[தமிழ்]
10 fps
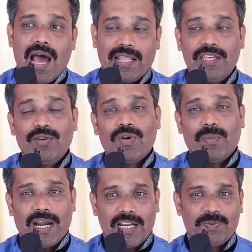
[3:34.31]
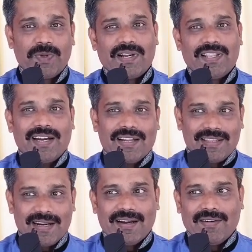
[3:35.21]
அதையும் இவங்க மேனேஜ் பண்ணுறதுக்கான
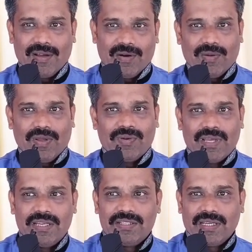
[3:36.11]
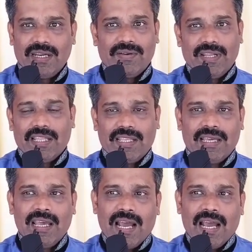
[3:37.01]
திறனை வளர்க்கணும் இவங்க இனிஷியல் லெவலே அது